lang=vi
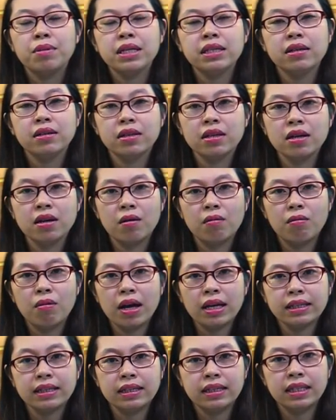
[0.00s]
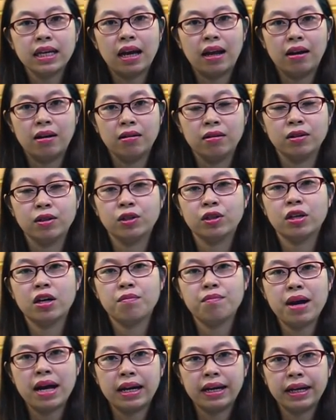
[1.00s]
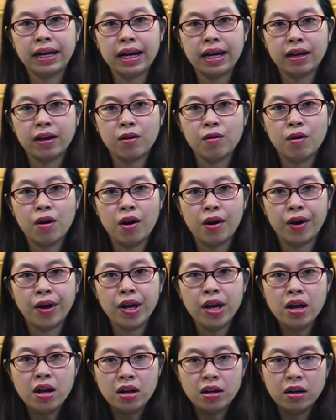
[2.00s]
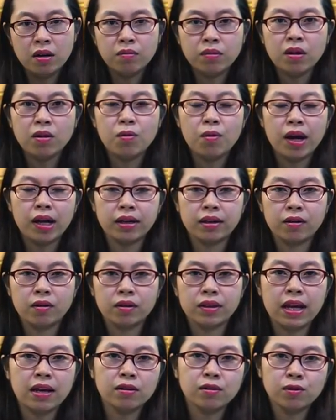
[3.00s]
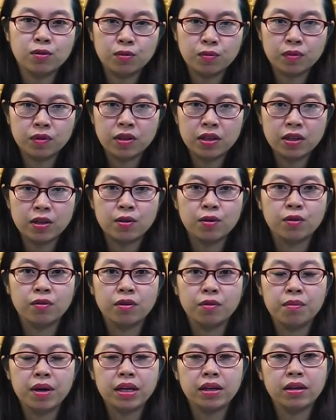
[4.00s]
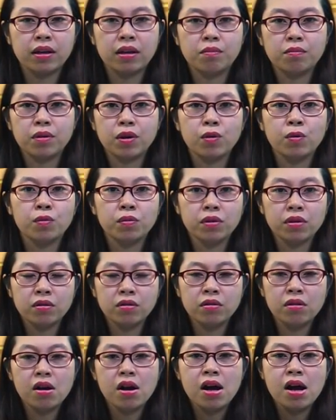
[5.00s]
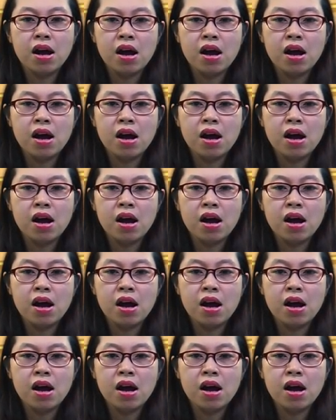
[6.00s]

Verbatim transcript: Bây giờ thì Ngọc Hoa sẽ trả lời cho các bạn nghe câu hỏi nấm thượng hoàng thì có tác dụng gì đối với bệnh nhân bị ung thư.